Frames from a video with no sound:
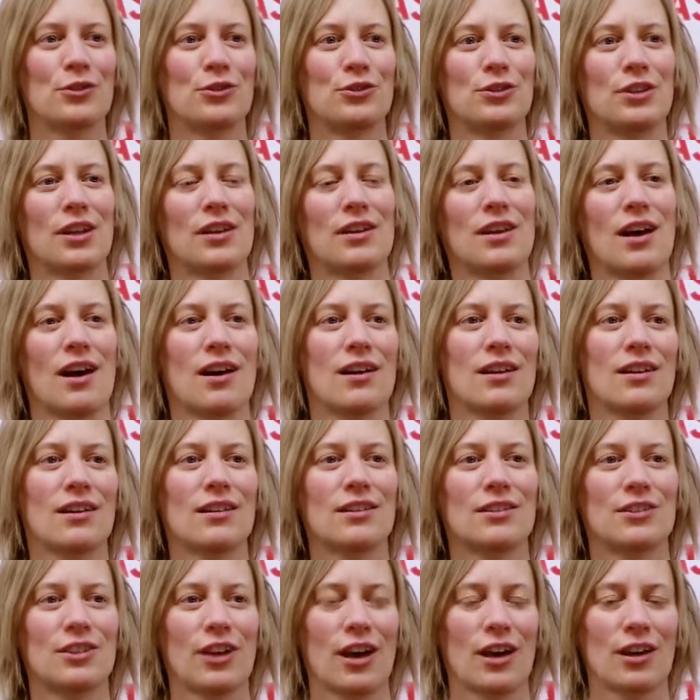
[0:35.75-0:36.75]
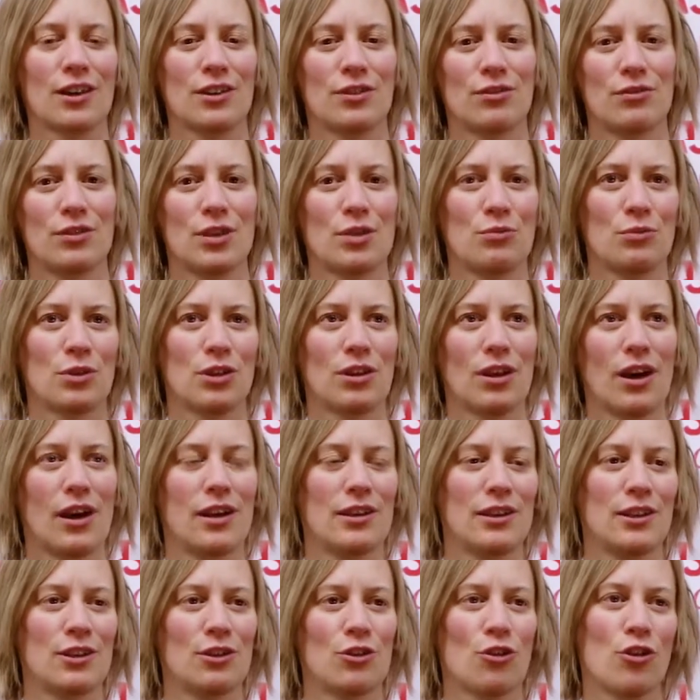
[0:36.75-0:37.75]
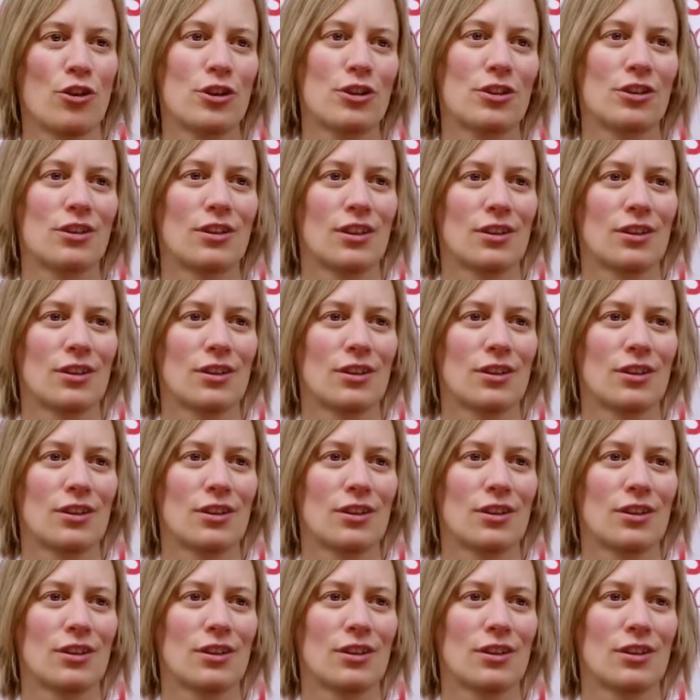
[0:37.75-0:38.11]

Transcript: und danach dachten wir mit einigen Leuten,